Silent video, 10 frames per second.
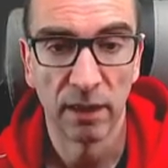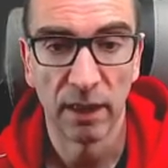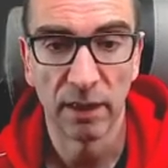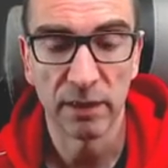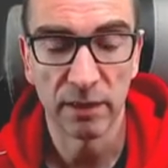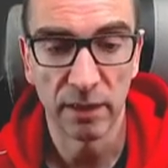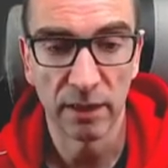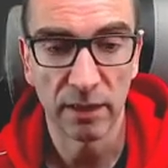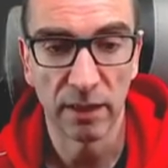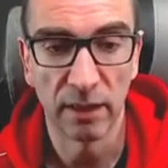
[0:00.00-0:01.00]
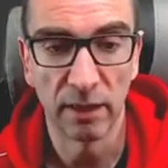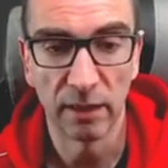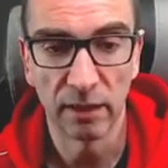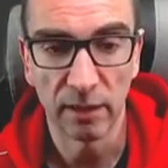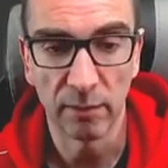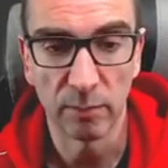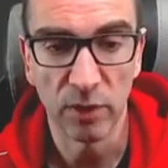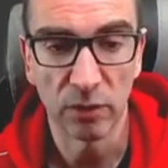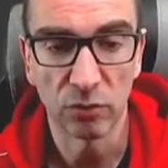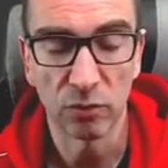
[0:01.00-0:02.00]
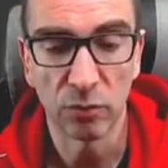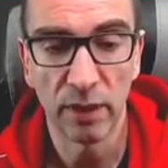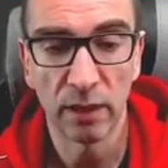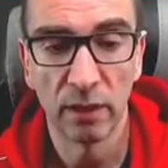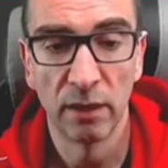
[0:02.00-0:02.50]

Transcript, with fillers: las escenas que, vamos a construir